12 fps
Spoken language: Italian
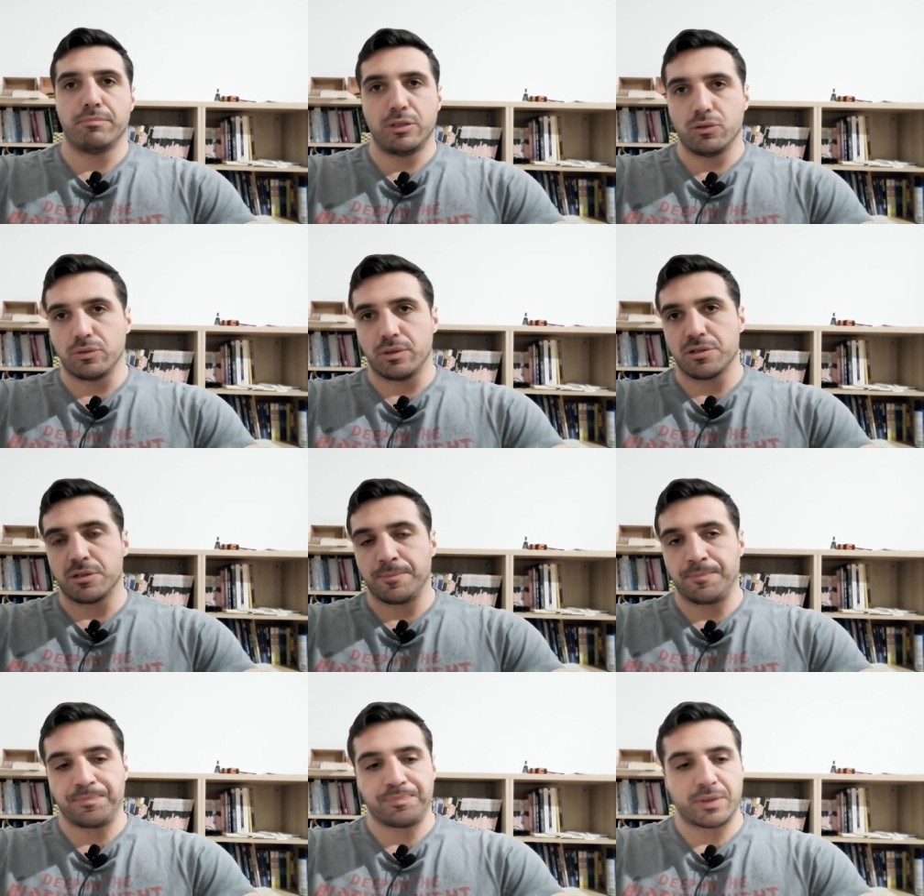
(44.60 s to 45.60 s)
B12.
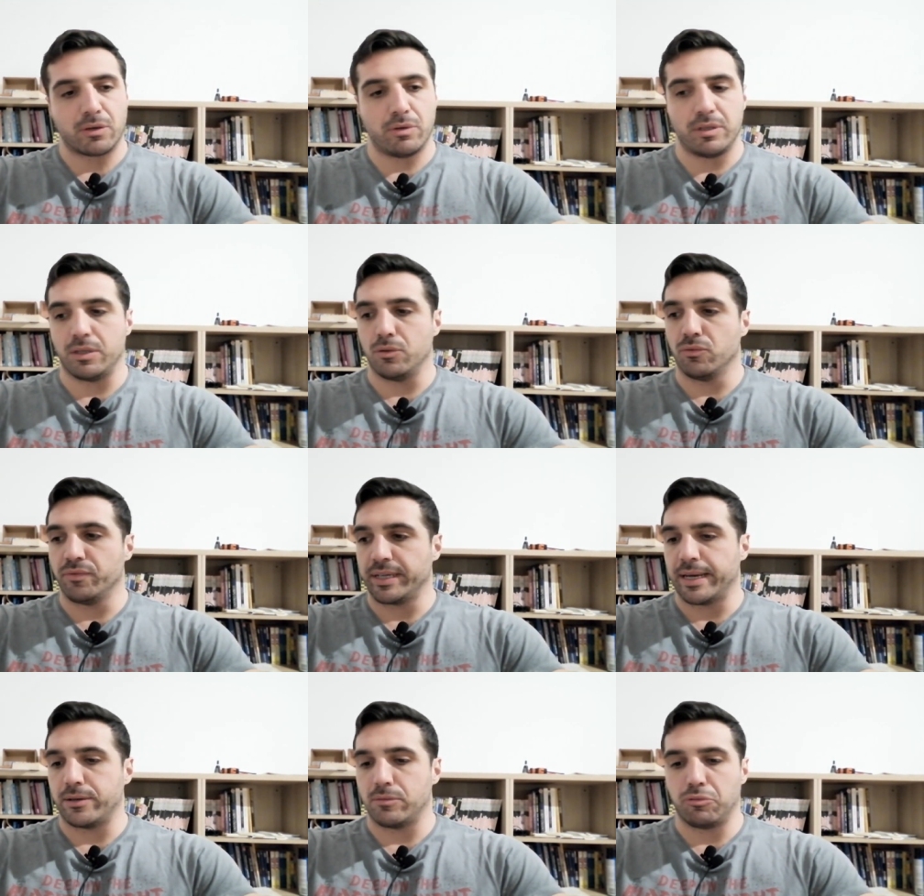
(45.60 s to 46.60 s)
Quindi un
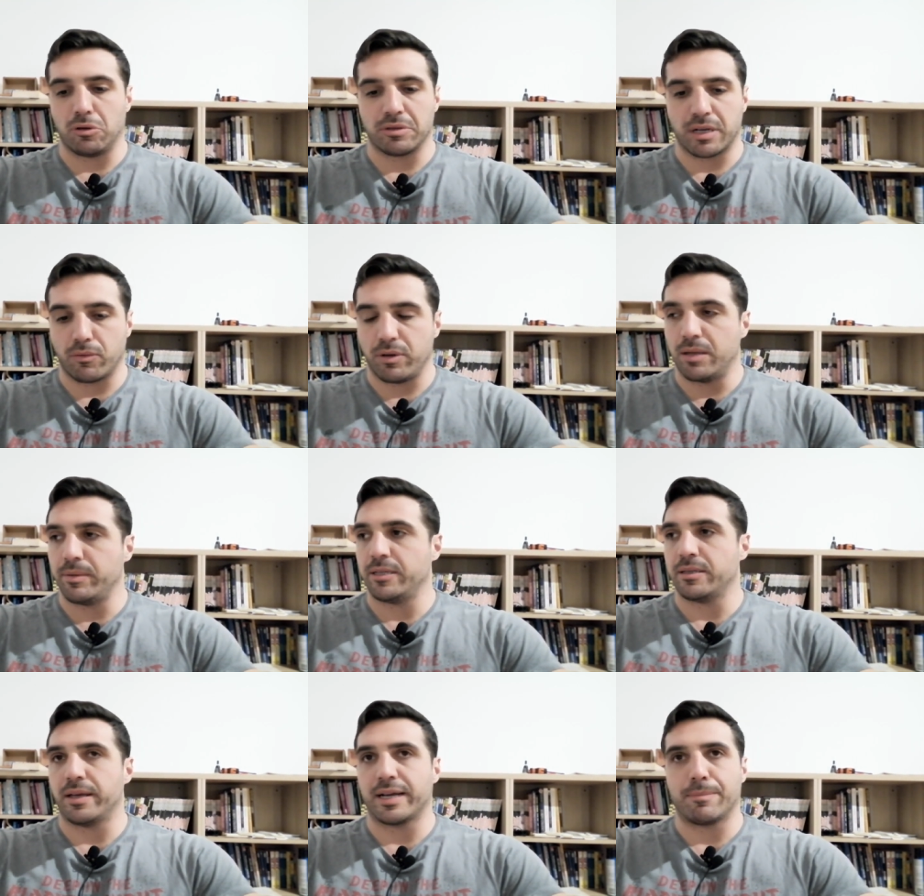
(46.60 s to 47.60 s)
vegano può
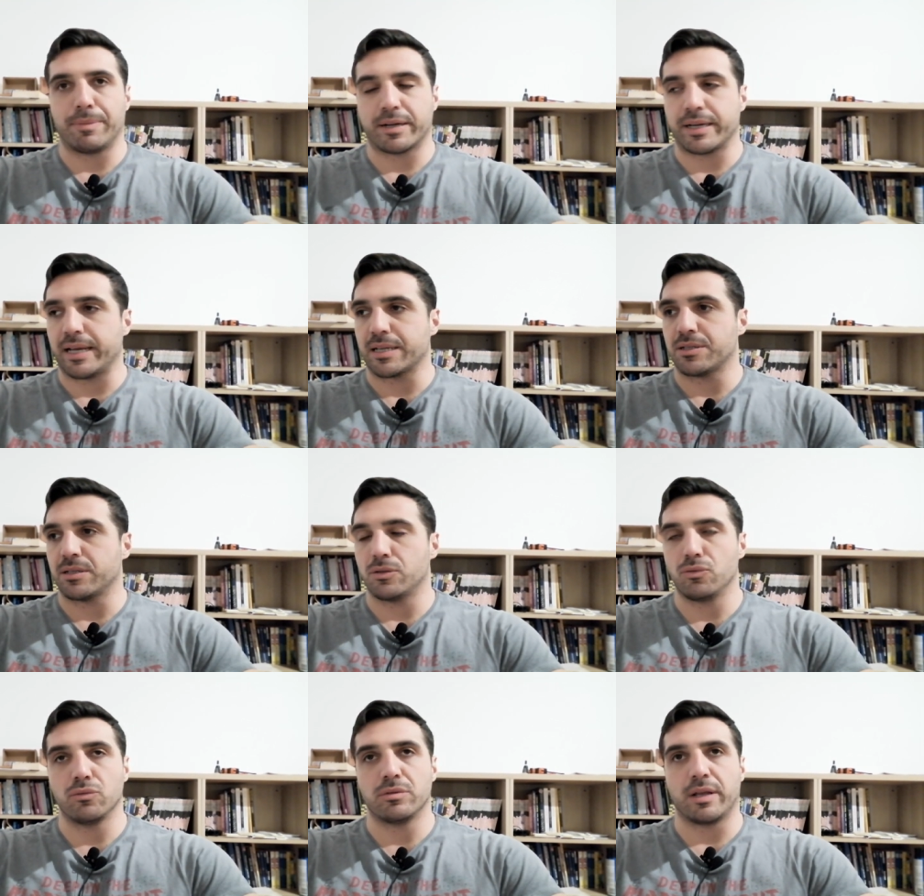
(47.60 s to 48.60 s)
tranquillamente accaparrarsi
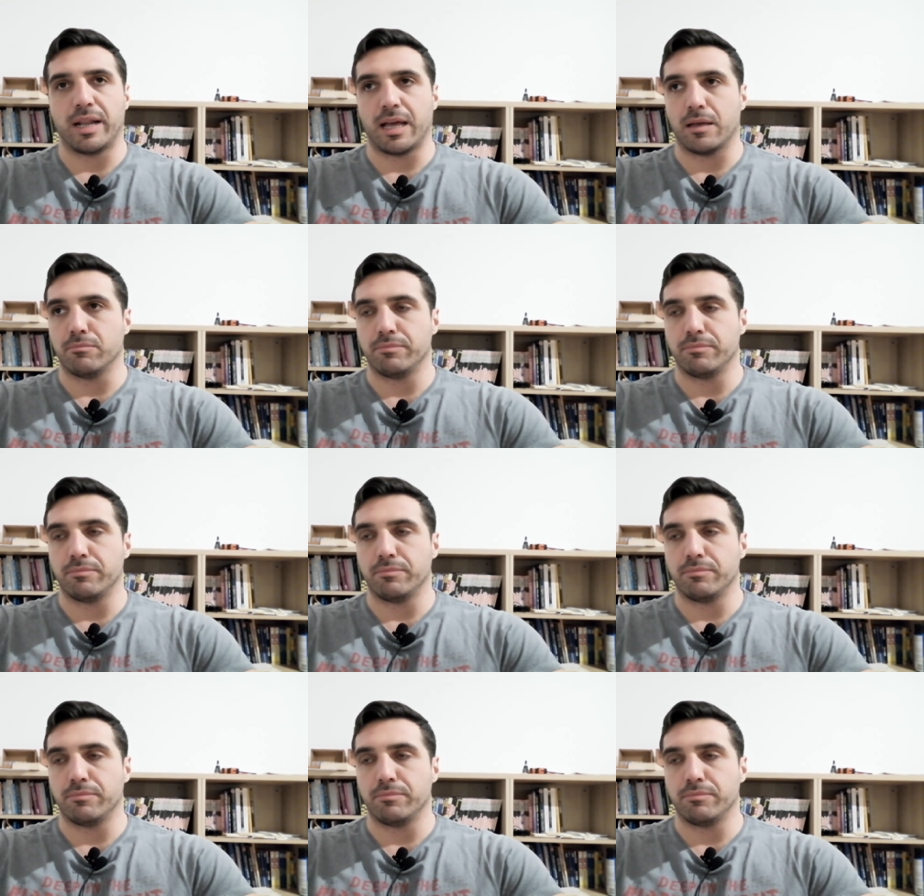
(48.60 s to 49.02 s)
tutta la